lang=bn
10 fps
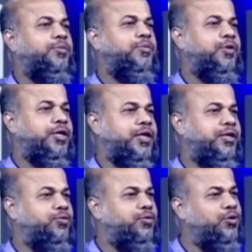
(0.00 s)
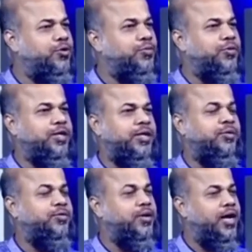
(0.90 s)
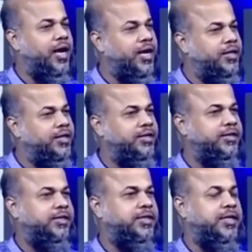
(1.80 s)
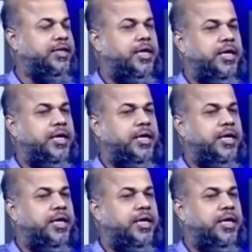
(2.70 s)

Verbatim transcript: পড়ি নাই কোথাও পড়ি নাই কোনো আঘাতের হিস্ট্রি নাই